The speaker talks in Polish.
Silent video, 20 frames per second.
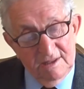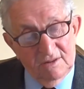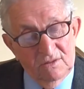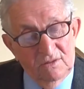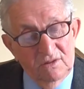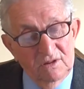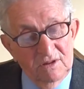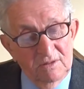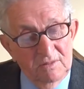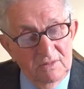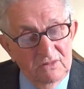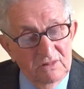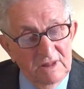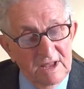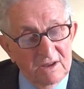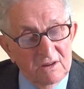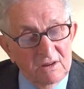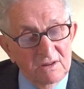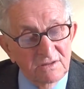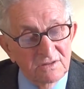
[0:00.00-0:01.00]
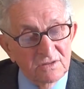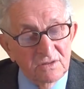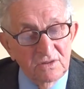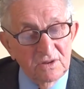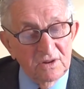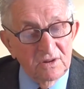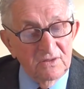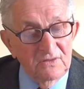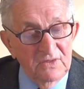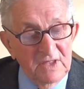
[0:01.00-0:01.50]
który był na końcu
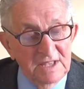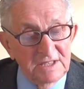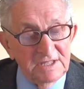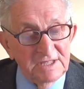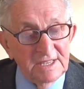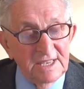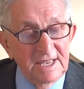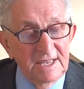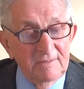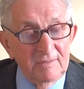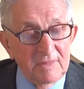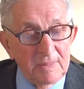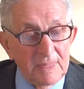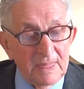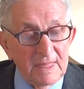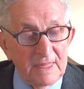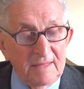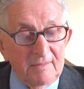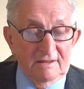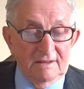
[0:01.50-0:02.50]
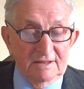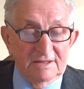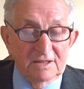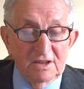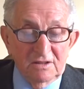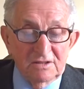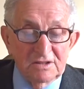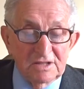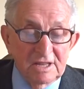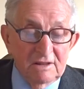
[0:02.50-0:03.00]
Jurowieckiej,
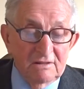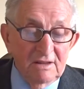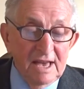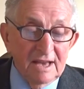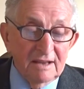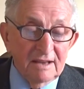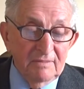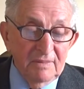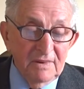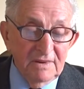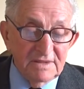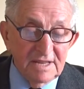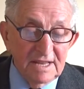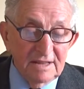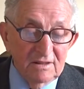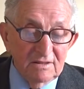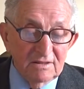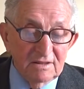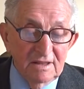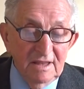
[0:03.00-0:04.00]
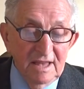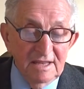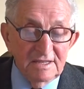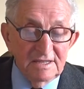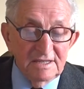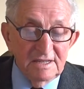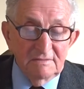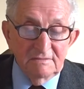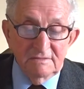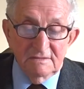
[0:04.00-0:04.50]
został jakby za
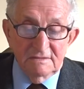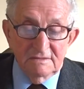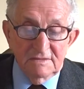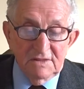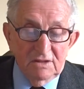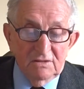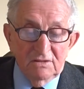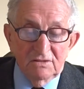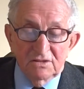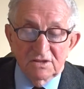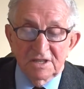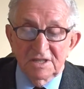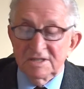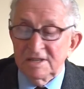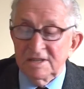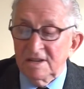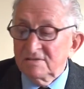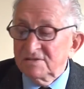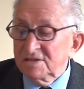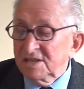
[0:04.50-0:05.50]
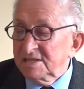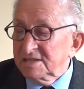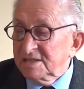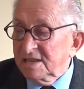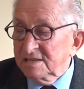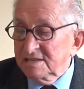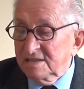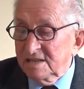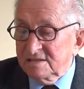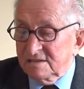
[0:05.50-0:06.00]
dotknięciem no, różki
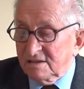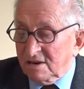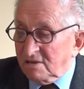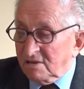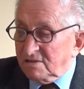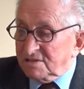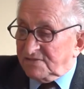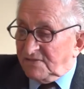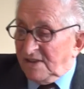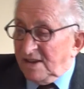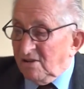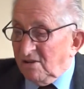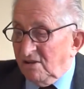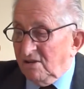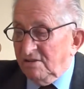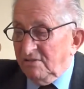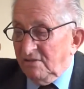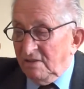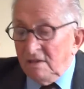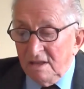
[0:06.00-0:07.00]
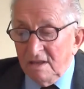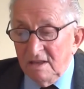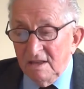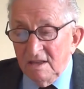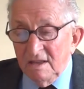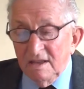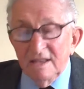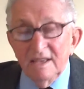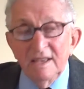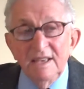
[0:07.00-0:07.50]
czarodziejskiej gdzieś rozwalony
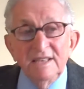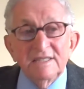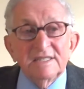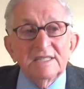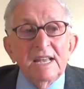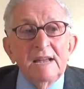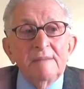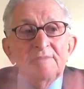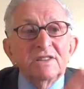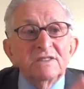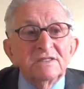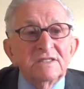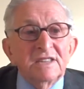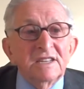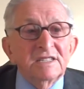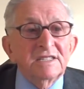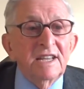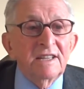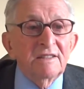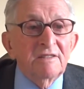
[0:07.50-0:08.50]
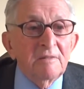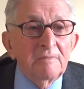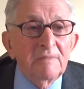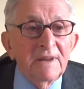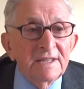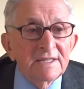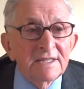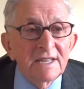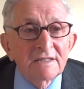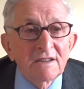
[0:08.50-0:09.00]
i stamtąd zaczęto
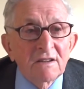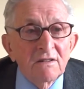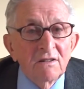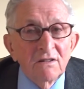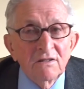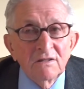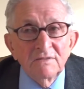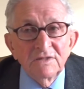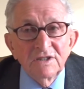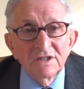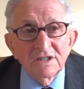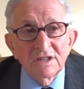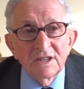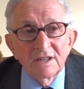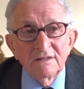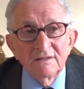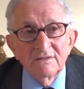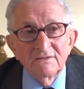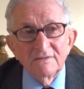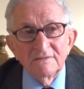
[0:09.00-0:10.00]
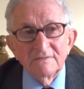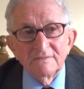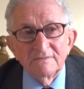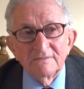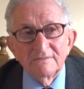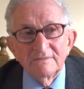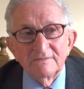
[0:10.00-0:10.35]
pędzać kolumny Żydów.